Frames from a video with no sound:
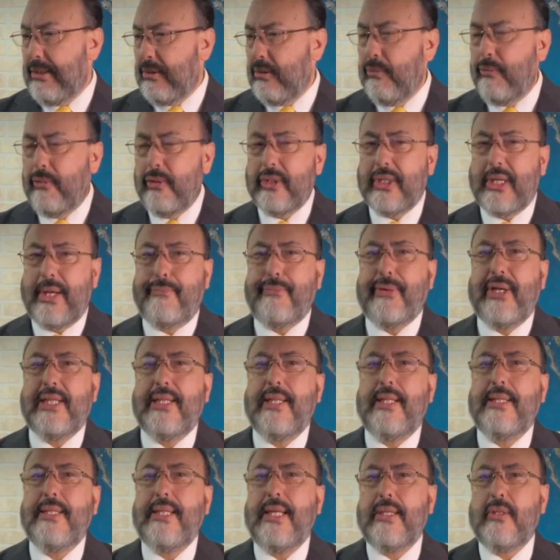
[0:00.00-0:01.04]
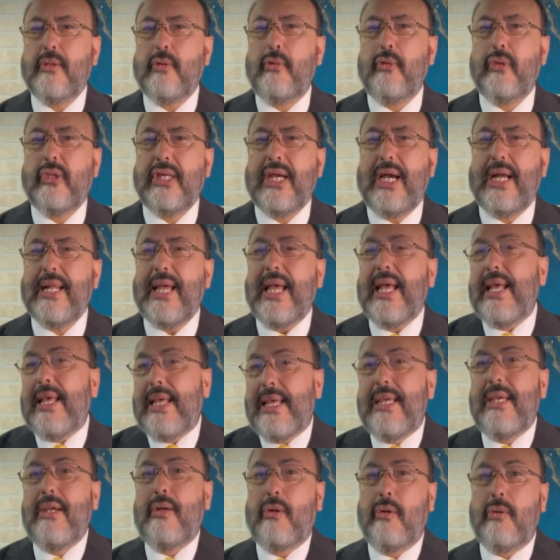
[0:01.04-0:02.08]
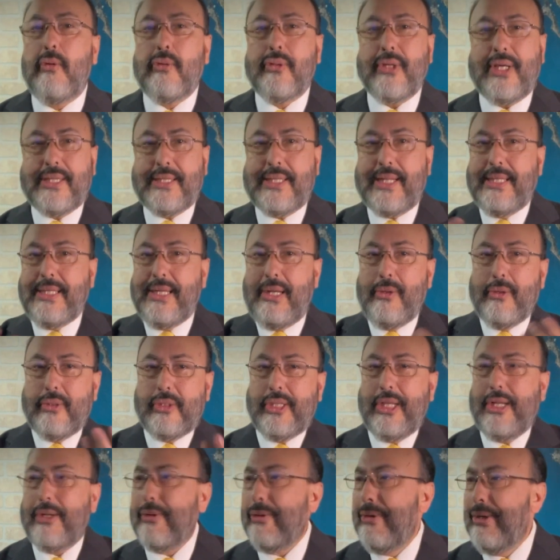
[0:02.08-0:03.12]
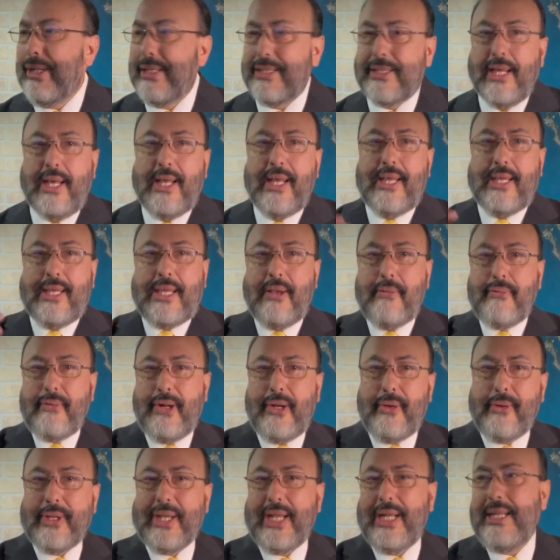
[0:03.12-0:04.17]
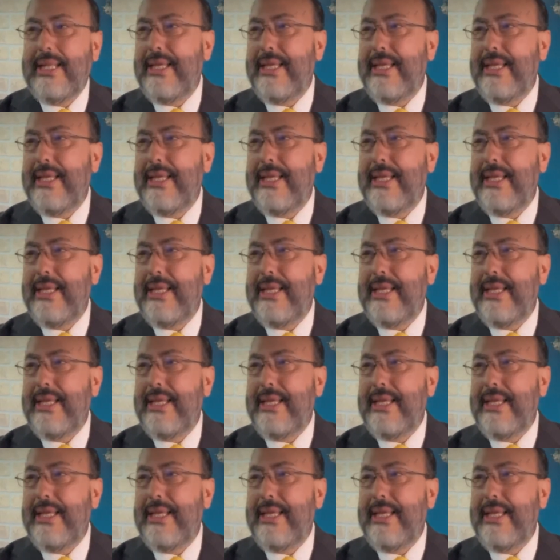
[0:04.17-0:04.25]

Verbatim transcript: Somos capaces de escuchar incluso hasta de los errores. ¿Qué fue lo que